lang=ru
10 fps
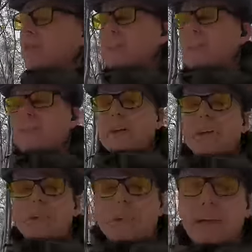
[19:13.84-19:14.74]
что все
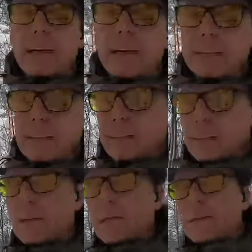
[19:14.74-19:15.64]
фломастеры
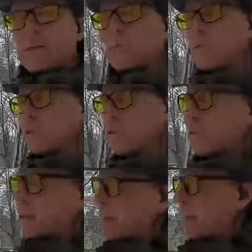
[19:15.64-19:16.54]
разные, вкусы у
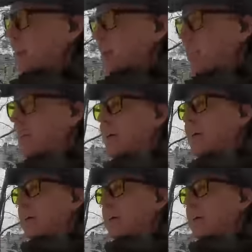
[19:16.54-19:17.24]
всех разные,